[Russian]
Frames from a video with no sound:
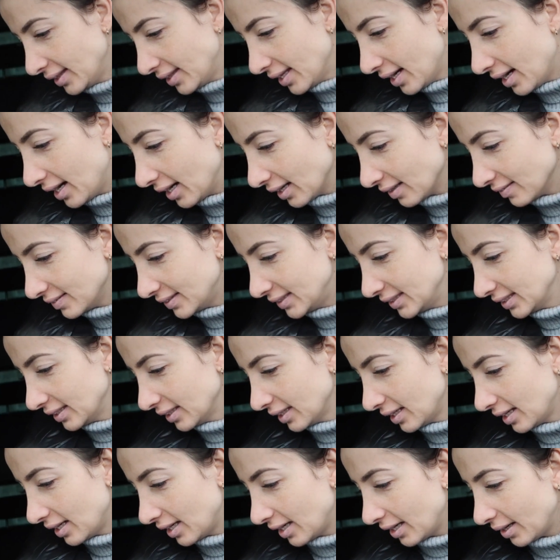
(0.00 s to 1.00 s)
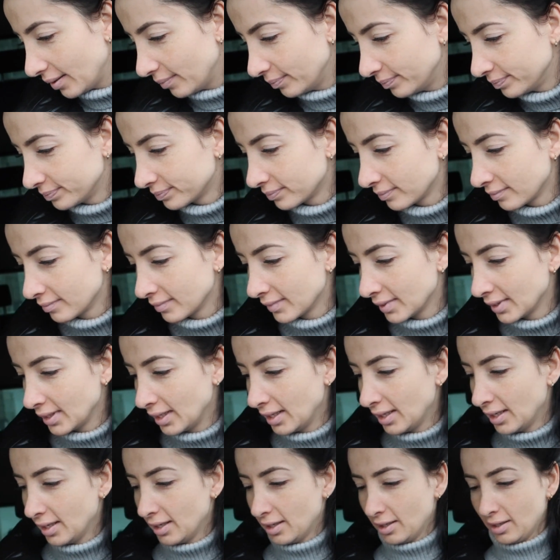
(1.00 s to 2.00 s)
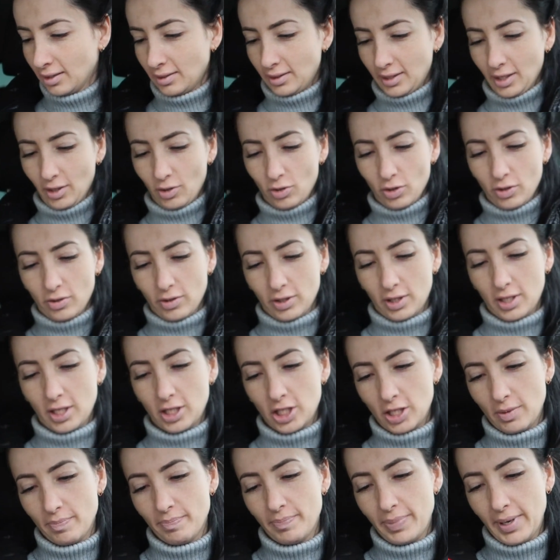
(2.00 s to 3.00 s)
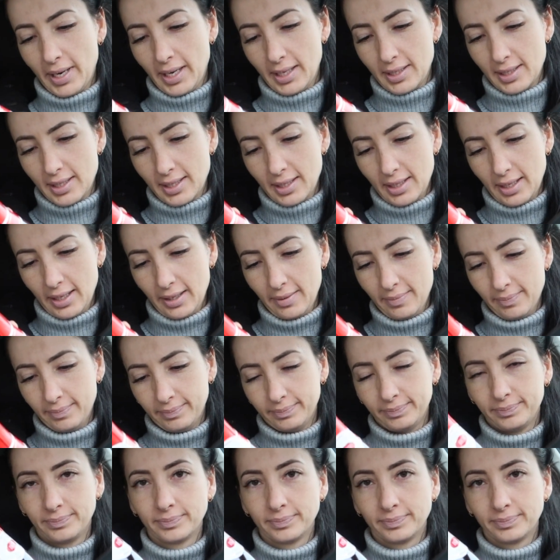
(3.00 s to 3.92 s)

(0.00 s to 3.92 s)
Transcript: Так, взяла такое вот шампанское.